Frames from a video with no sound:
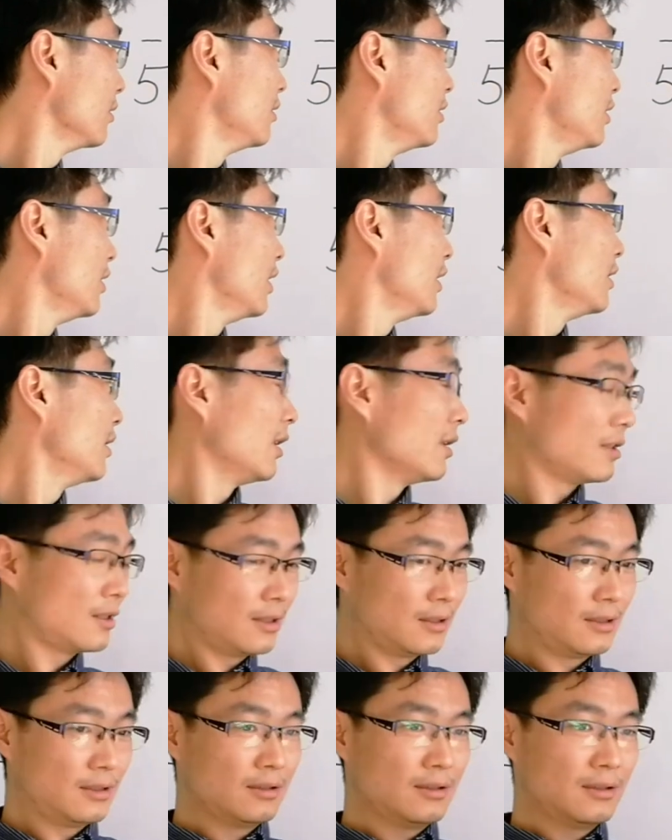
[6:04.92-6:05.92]
接一下这
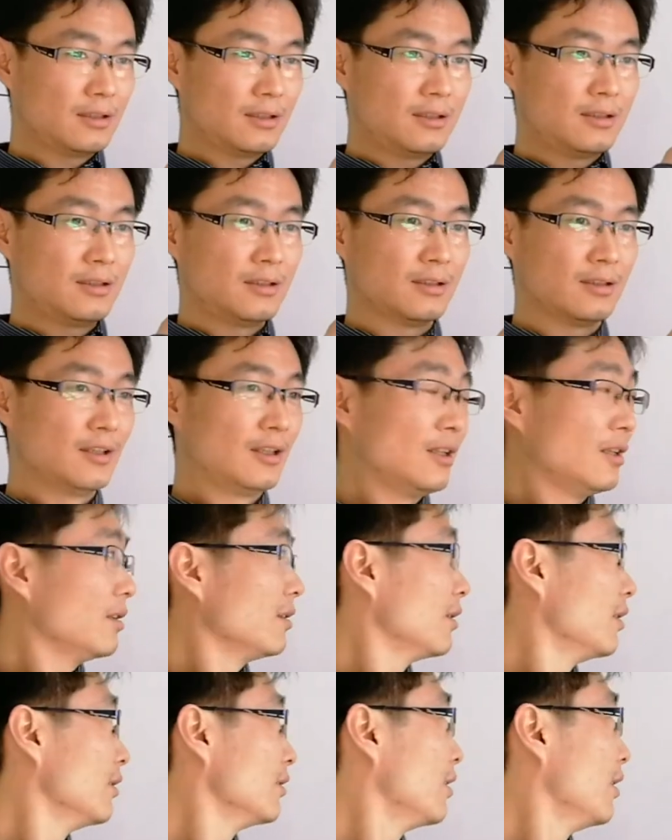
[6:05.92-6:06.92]
个应该是
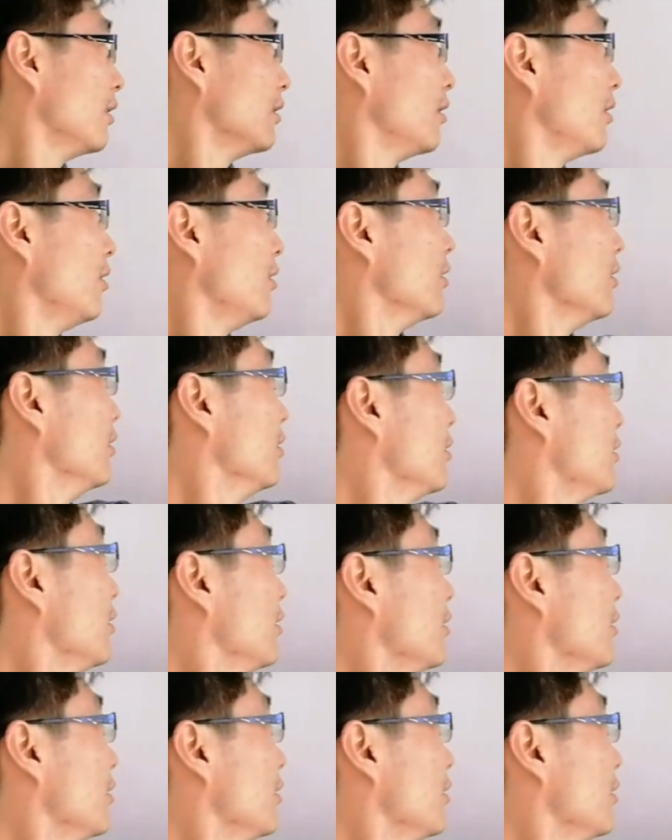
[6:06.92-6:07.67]
刚才到这个